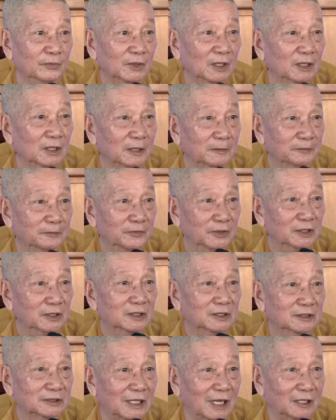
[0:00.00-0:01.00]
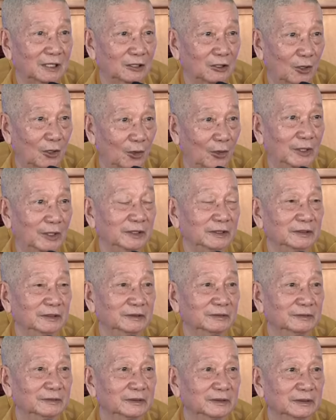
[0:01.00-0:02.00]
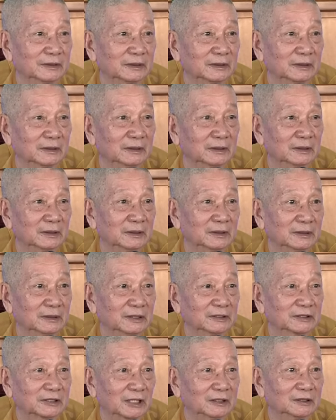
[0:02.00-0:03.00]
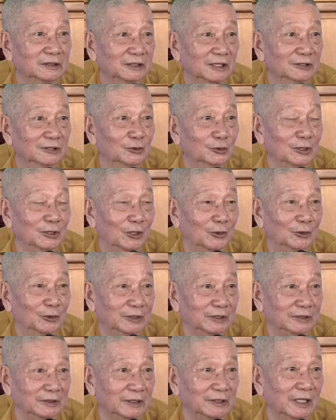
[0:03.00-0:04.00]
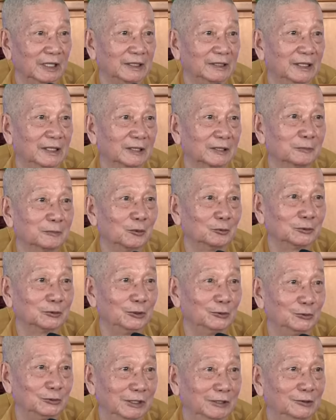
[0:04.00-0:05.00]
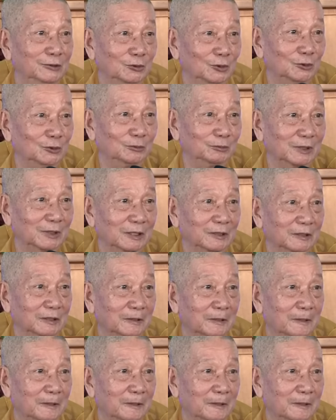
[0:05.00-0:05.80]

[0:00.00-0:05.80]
Tức là vượt ra khỏi cái sanh tử luân hồi, cái này là cái mục tiêu chính của chúng ta.